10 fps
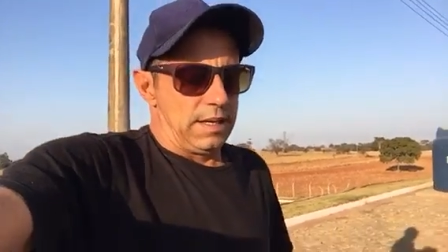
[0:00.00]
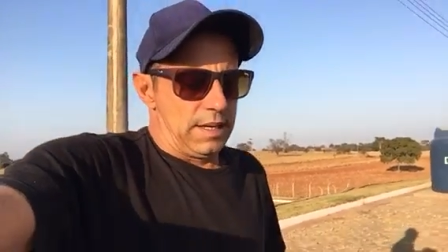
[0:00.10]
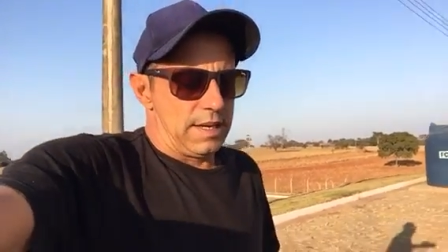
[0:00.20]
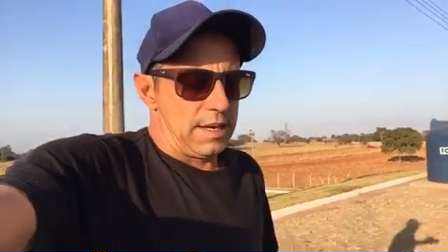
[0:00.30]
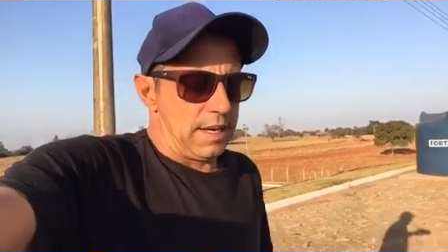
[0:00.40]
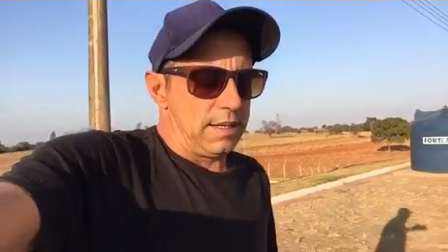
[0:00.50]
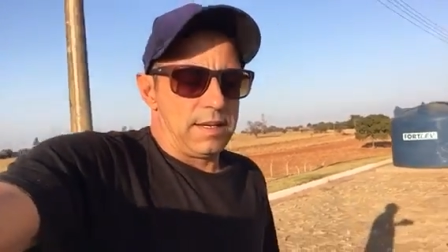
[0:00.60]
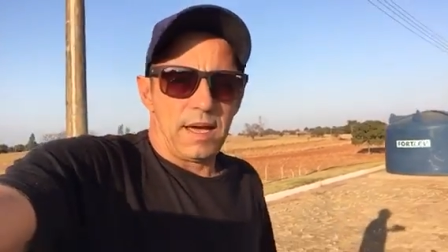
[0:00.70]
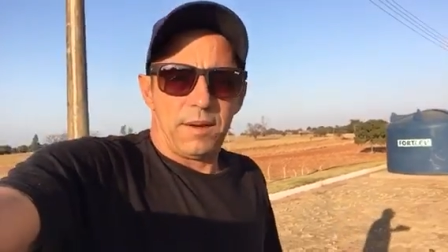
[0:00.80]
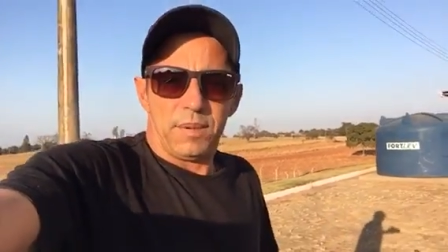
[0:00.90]
Ai,
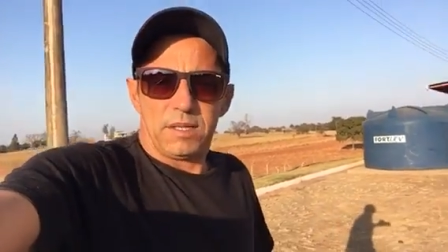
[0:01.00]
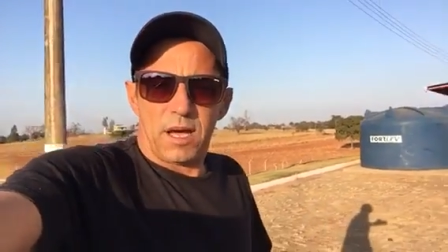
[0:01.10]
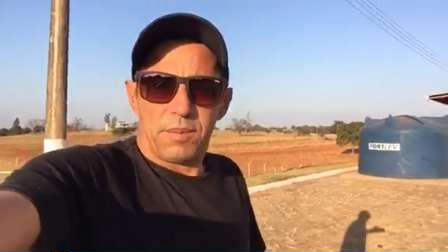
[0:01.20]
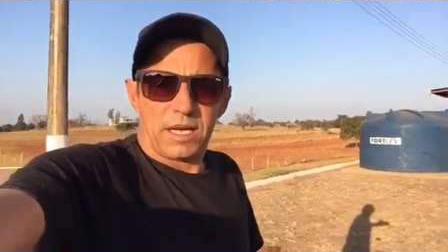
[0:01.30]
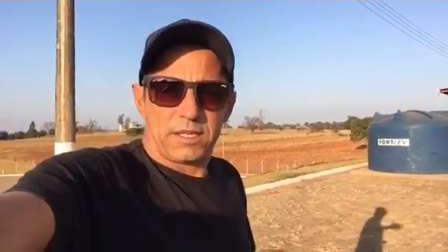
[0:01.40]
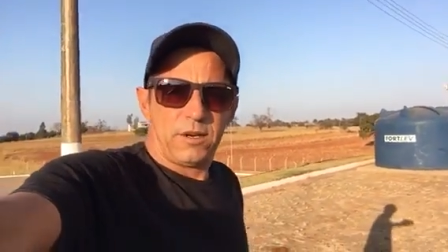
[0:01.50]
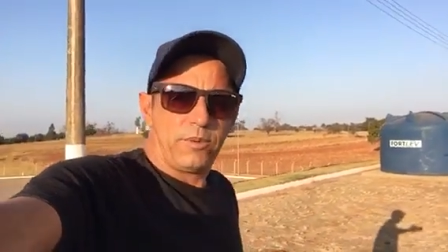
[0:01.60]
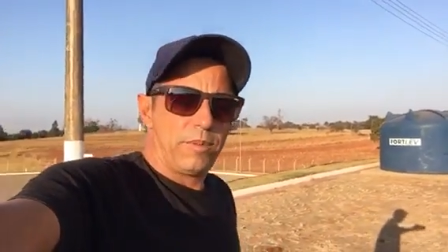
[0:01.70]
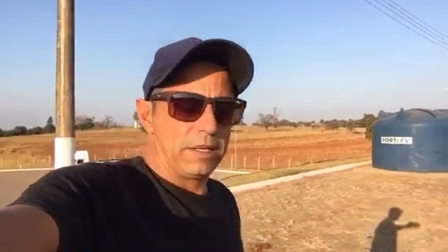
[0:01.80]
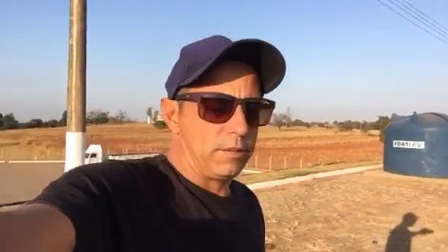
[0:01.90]
ai, mandar um abração
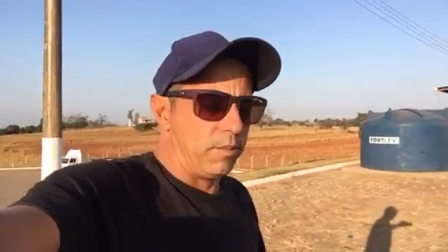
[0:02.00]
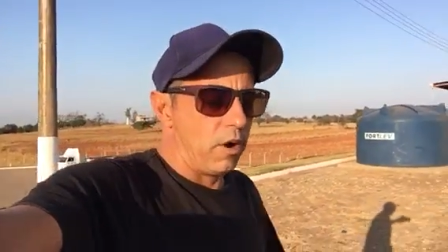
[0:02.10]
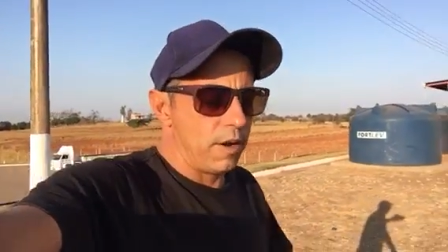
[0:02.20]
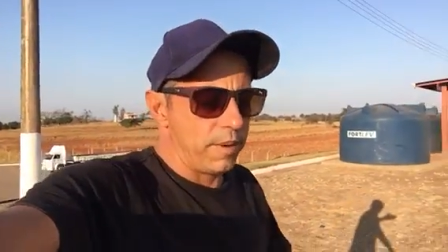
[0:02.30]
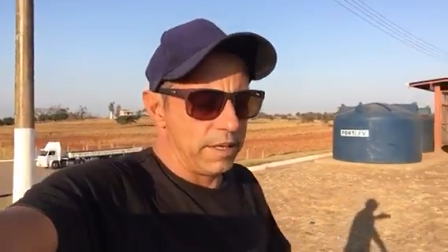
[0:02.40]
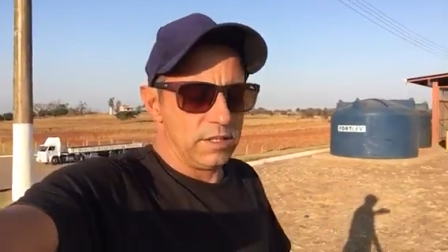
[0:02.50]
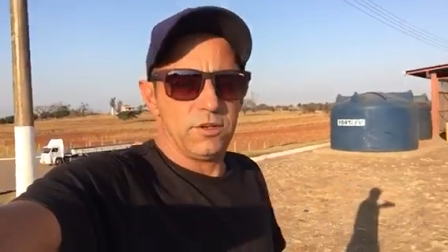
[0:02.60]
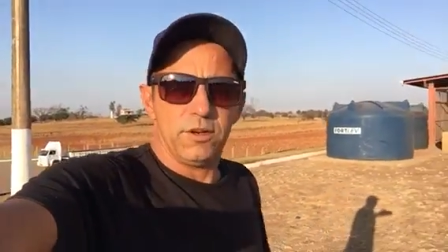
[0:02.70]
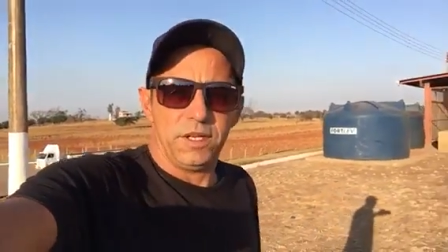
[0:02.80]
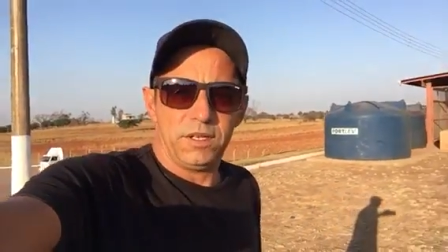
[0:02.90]
pro Beto Borba aí, de
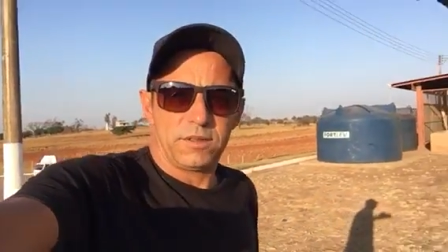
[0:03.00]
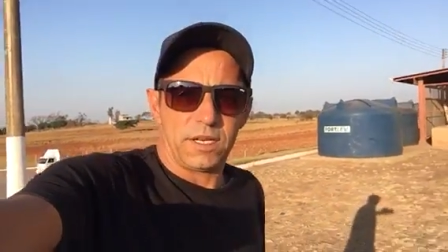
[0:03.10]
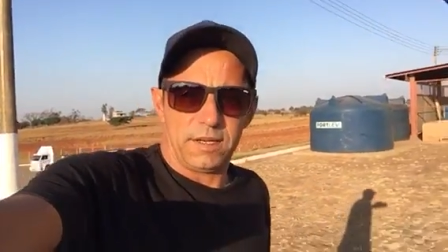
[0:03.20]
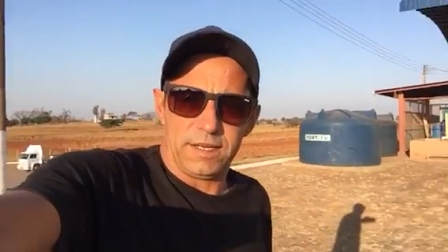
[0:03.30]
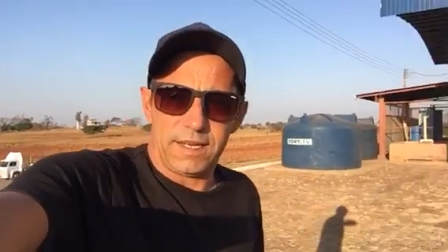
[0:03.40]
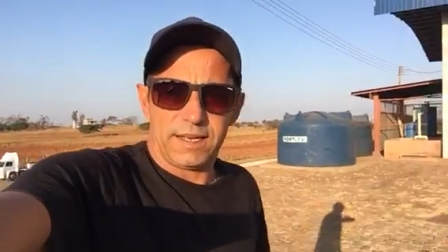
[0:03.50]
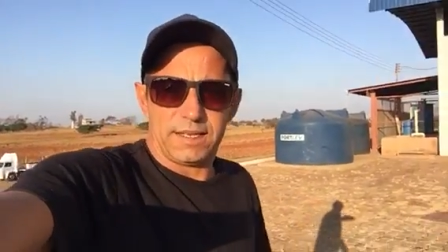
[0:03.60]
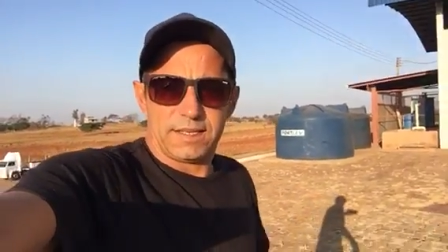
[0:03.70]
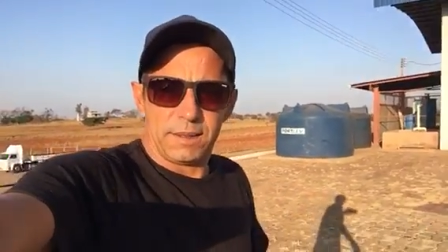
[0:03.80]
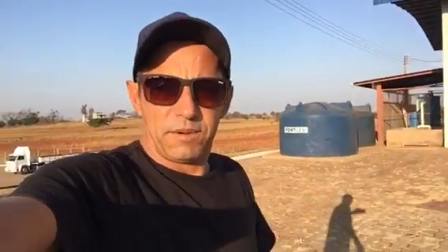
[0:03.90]
Ourinhos aí, né?
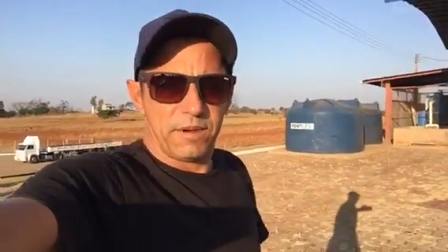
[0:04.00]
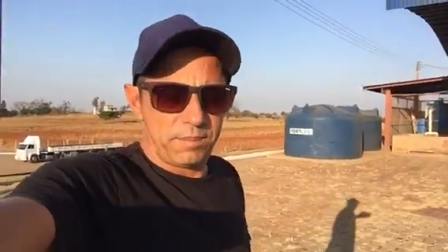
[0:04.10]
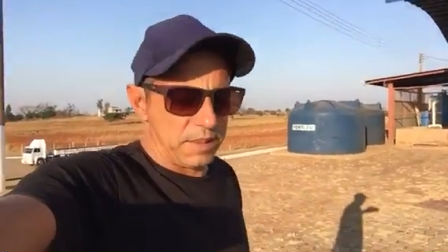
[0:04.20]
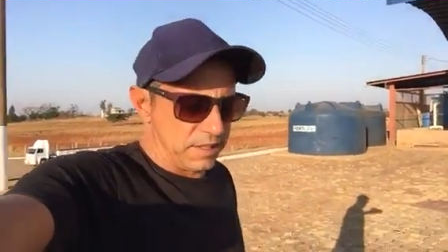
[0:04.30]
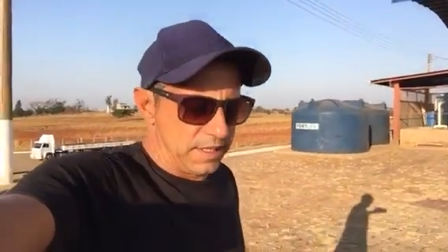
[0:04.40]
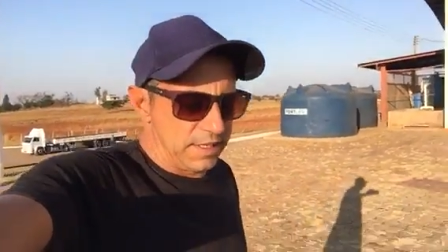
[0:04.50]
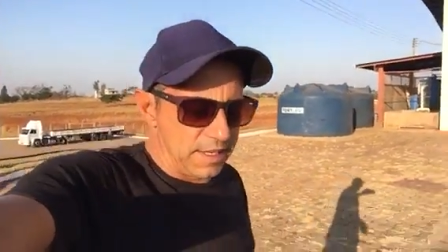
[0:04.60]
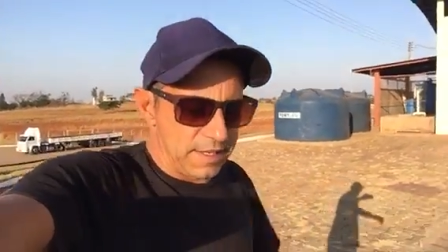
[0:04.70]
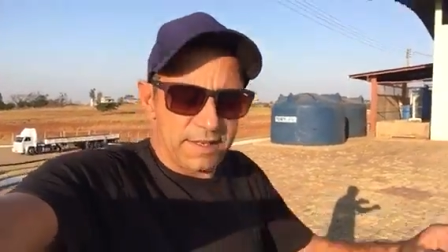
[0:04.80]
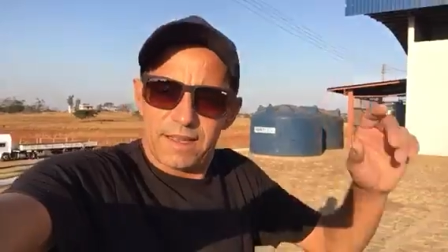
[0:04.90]
Que sempre vem pedindo
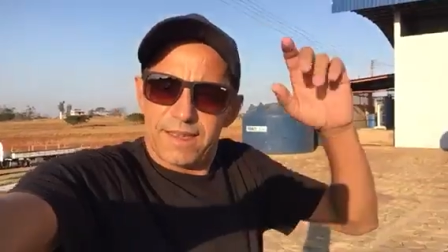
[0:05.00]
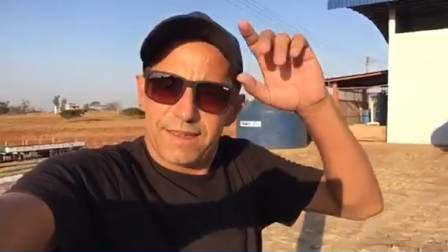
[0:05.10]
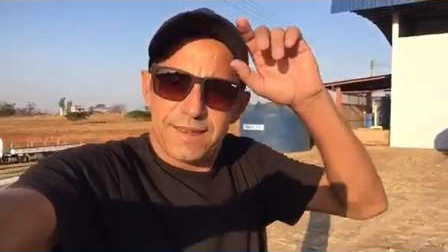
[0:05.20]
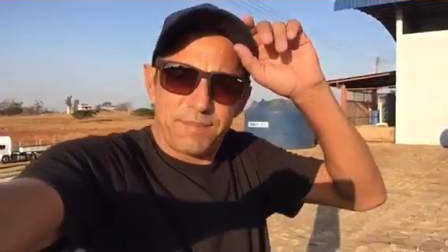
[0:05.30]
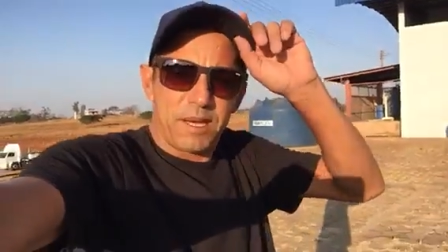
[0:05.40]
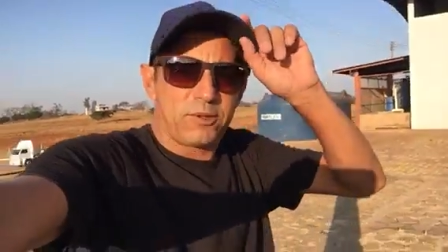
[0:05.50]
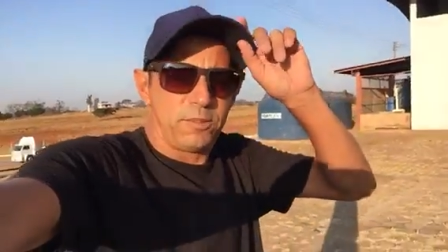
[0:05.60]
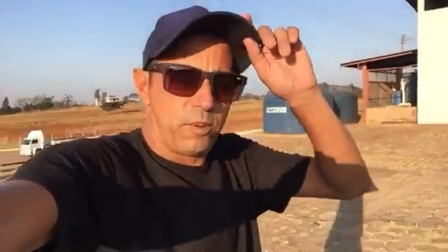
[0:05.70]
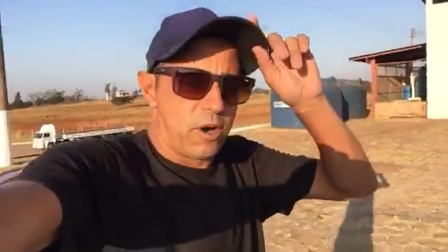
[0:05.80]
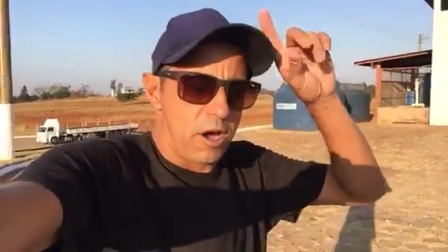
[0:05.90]
aí. E aí, Beto
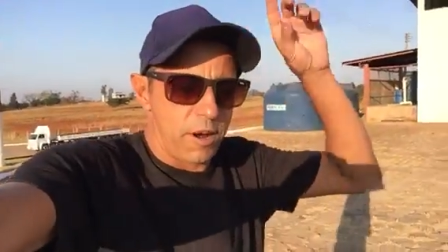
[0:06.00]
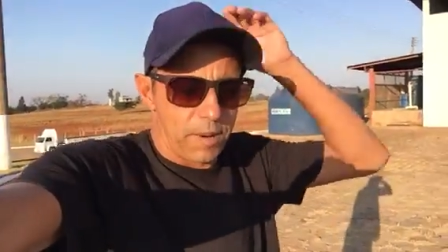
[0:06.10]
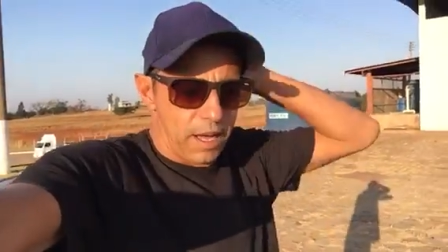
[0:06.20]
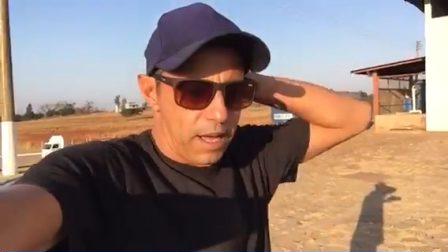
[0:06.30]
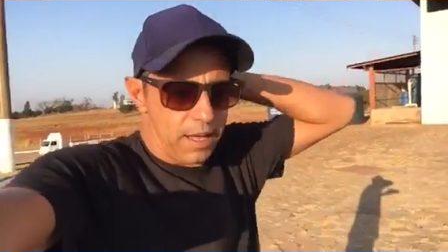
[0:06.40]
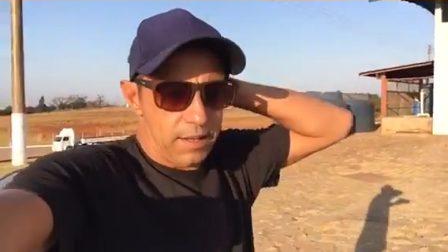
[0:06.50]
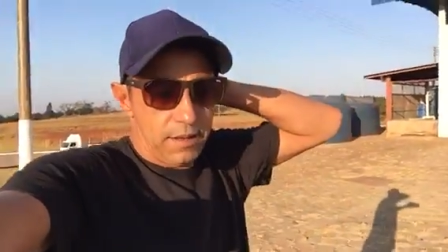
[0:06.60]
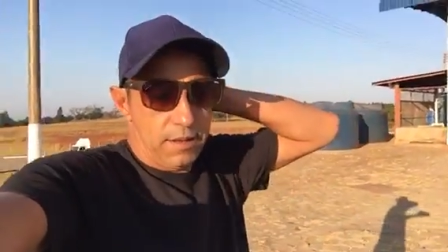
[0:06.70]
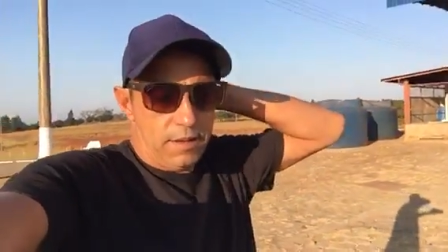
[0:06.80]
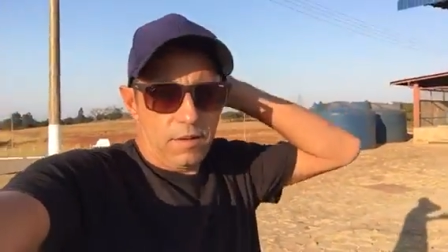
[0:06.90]
Borba?
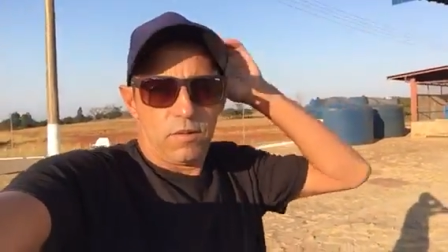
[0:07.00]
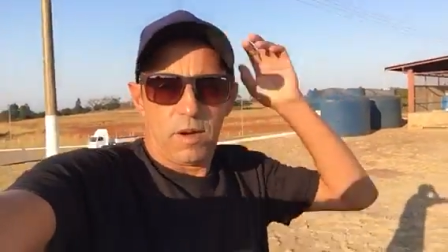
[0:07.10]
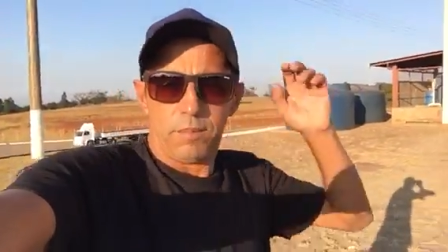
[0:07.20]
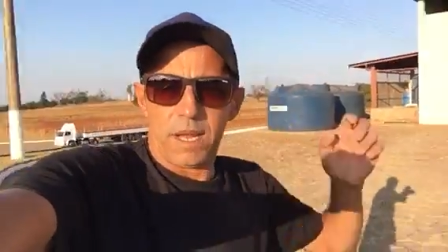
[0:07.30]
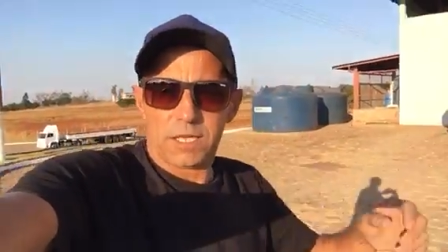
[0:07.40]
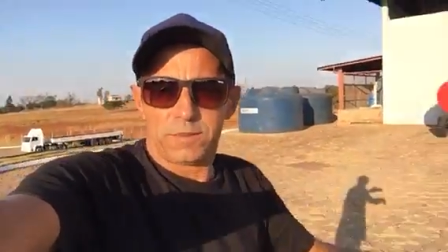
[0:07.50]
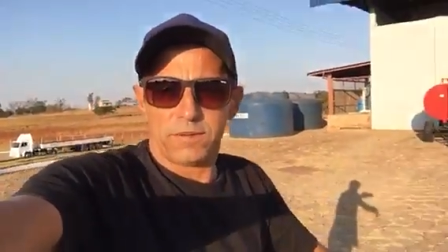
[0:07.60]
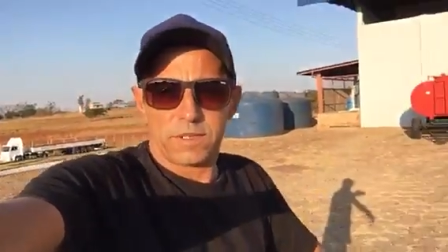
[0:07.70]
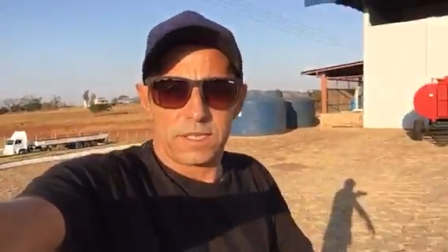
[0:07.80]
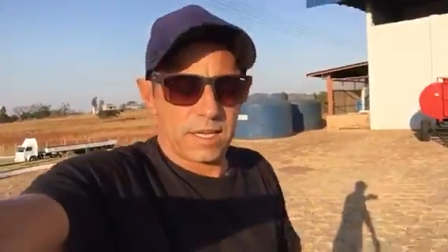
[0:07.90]
Um abraço pra
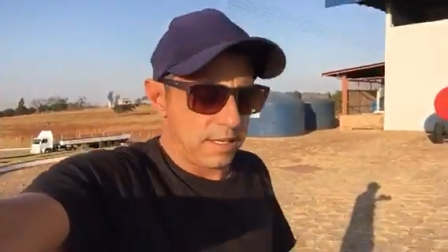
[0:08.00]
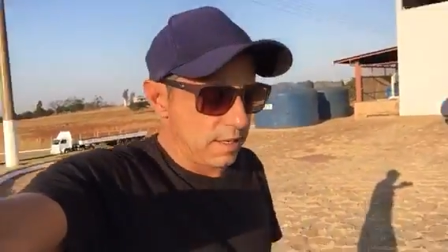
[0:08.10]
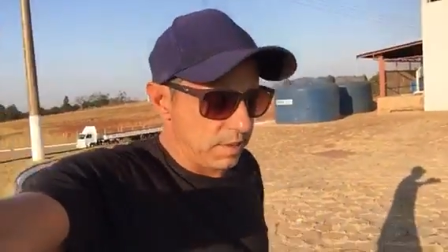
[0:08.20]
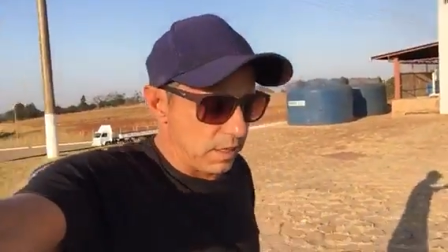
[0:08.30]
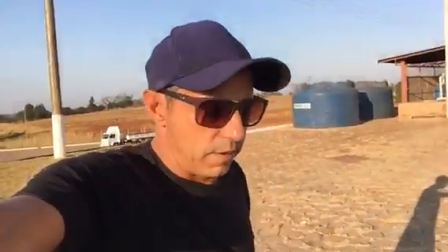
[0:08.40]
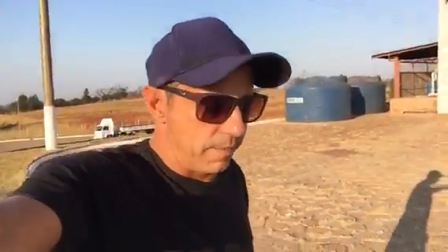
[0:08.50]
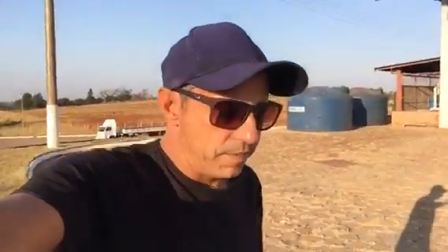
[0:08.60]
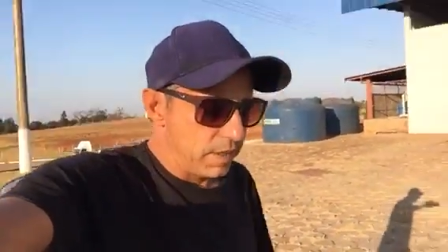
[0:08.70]
você aí, amigão.